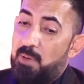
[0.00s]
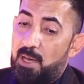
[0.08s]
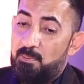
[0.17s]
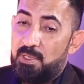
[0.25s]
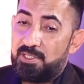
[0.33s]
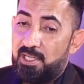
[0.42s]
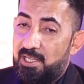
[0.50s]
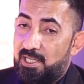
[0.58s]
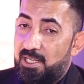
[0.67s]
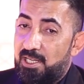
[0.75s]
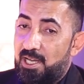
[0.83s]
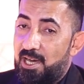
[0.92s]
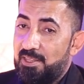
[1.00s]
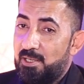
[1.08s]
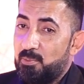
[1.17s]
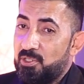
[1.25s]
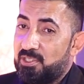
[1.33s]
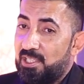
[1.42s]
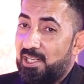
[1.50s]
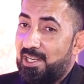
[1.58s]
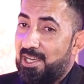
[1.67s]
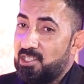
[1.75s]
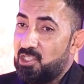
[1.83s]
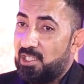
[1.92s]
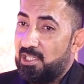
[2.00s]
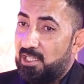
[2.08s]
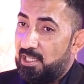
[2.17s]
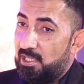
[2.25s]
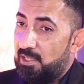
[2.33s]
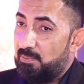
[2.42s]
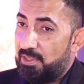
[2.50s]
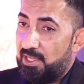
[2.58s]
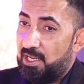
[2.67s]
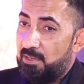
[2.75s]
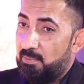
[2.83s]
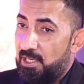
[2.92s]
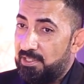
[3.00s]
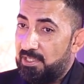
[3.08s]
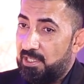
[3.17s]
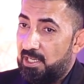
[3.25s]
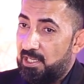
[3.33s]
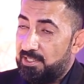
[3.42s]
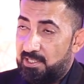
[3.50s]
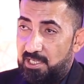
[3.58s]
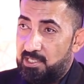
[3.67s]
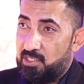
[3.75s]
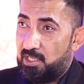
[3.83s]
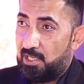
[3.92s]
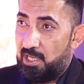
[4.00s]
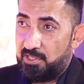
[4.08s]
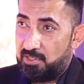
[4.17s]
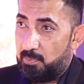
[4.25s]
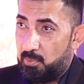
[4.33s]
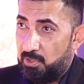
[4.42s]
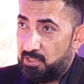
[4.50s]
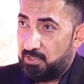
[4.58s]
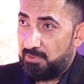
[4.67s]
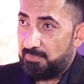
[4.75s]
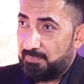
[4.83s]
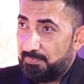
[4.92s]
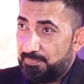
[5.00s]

محمد لهذا المنتدى لاجل مثلا ماديات لاجل راتب لا لا هو